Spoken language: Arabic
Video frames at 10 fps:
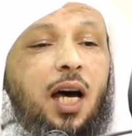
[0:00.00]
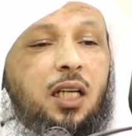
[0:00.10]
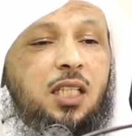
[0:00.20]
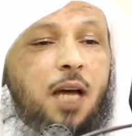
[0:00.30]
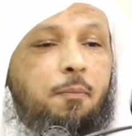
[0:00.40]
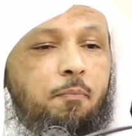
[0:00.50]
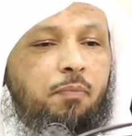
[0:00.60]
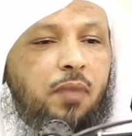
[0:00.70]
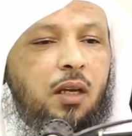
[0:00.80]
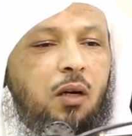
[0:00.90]
اقسم
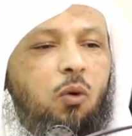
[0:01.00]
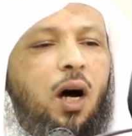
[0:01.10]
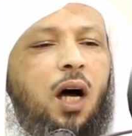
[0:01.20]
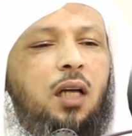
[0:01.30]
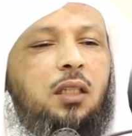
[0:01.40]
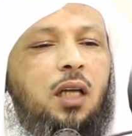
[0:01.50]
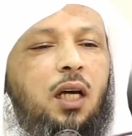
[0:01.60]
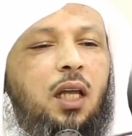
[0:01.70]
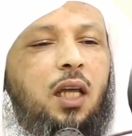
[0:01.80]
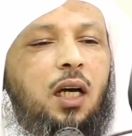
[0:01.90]

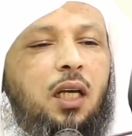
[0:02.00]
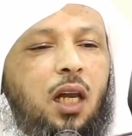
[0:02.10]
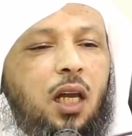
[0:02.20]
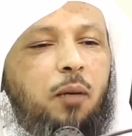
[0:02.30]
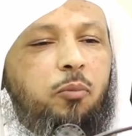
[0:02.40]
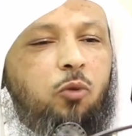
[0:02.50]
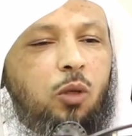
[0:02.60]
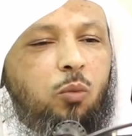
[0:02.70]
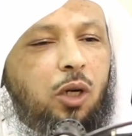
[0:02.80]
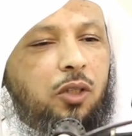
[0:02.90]
واعتق ذاك العبد
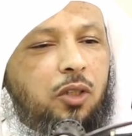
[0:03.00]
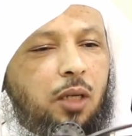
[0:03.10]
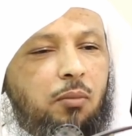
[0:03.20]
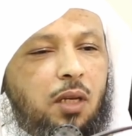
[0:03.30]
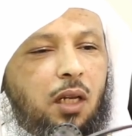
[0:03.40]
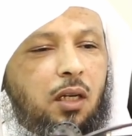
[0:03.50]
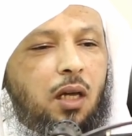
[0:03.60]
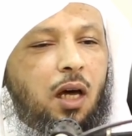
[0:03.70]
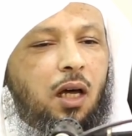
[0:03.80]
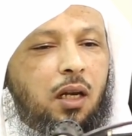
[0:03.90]
المخطئ من
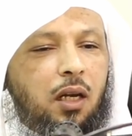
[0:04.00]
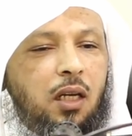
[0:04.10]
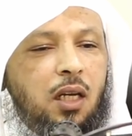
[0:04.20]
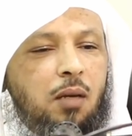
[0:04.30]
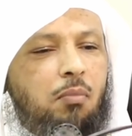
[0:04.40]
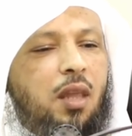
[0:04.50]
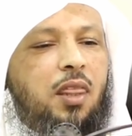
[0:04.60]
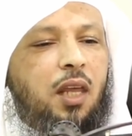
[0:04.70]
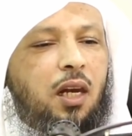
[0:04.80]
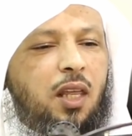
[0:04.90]
النار
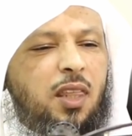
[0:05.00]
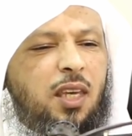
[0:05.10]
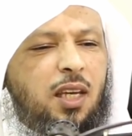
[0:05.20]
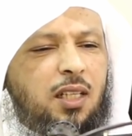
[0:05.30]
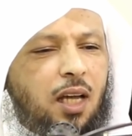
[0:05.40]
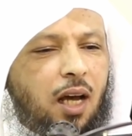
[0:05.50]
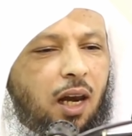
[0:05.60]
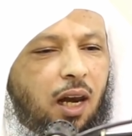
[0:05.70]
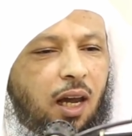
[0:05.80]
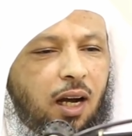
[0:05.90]
من ذا الذي
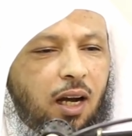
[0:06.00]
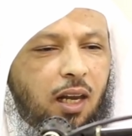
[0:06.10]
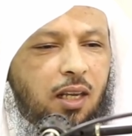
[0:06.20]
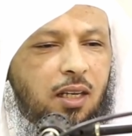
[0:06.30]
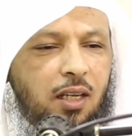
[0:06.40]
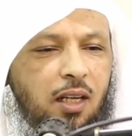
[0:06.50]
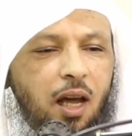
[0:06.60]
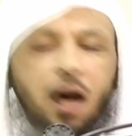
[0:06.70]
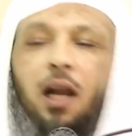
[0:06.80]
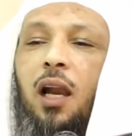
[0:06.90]
يتألى علي
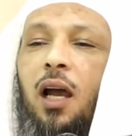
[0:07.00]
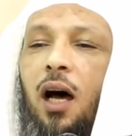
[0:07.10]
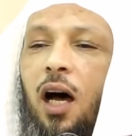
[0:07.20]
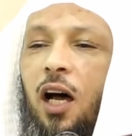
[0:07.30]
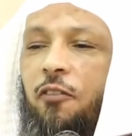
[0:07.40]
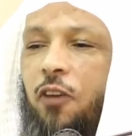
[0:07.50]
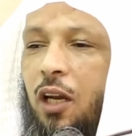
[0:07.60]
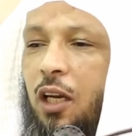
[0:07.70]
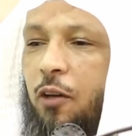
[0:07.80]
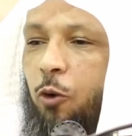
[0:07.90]
ألا
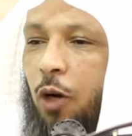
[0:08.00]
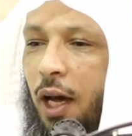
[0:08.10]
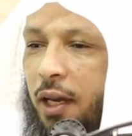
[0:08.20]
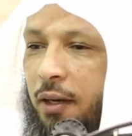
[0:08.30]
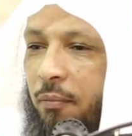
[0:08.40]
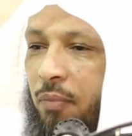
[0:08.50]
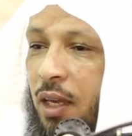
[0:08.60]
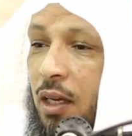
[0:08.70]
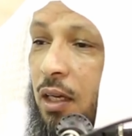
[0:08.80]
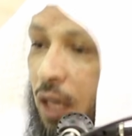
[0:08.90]
أغفر لفلان
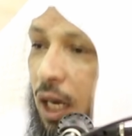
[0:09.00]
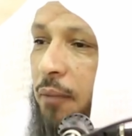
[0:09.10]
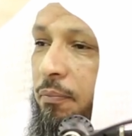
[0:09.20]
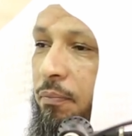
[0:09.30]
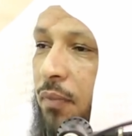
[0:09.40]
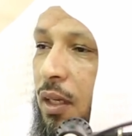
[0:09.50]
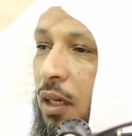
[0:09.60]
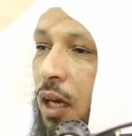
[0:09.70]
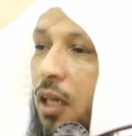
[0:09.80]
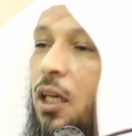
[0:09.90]
نعم
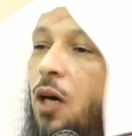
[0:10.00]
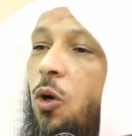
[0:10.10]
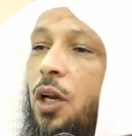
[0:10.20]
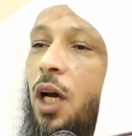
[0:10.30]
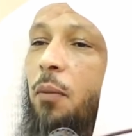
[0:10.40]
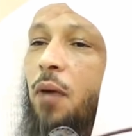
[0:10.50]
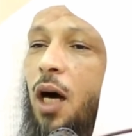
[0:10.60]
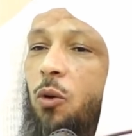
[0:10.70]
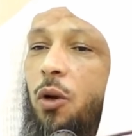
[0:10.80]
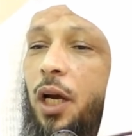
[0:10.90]
إنه الرحمن
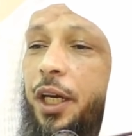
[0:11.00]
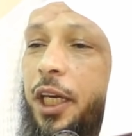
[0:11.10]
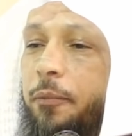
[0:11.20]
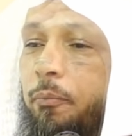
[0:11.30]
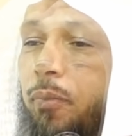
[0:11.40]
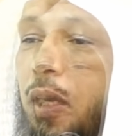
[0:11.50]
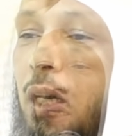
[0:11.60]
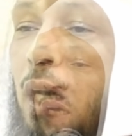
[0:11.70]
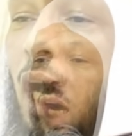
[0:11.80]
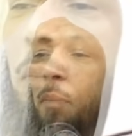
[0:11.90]
الرحيم
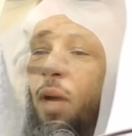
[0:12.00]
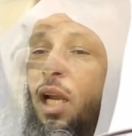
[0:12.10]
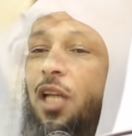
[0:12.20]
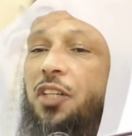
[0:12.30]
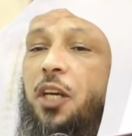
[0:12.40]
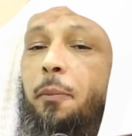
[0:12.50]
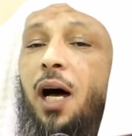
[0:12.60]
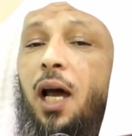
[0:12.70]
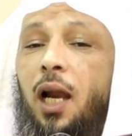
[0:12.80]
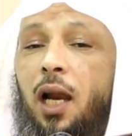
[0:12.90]
أمر
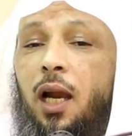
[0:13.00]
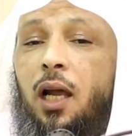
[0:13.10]
الجبال